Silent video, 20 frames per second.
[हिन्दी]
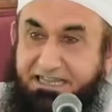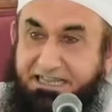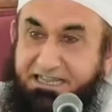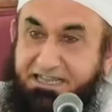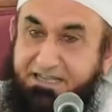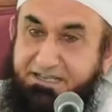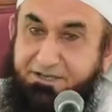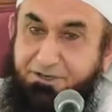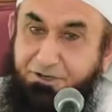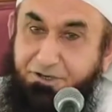
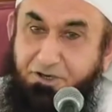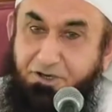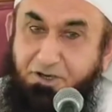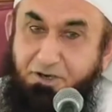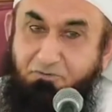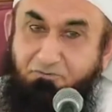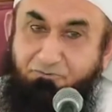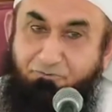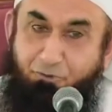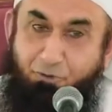एक
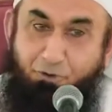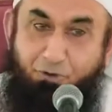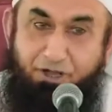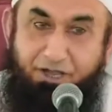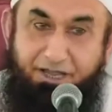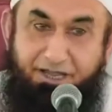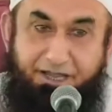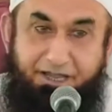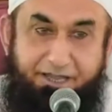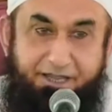इलम वो
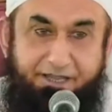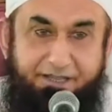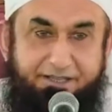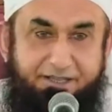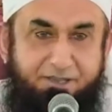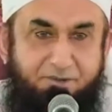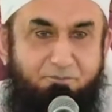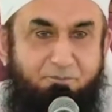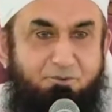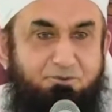है
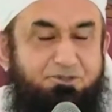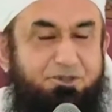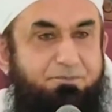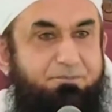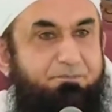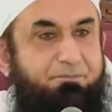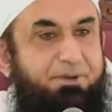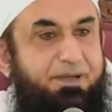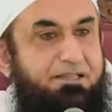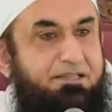कि मुझे
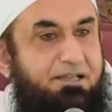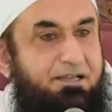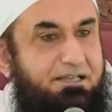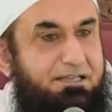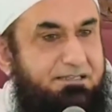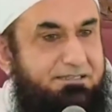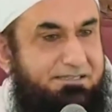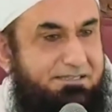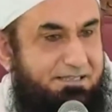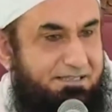पैदा
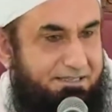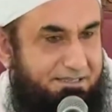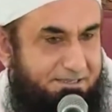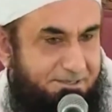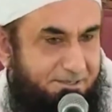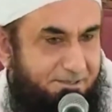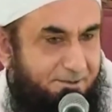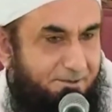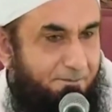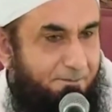किसने
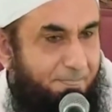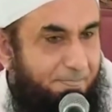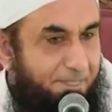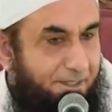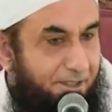किया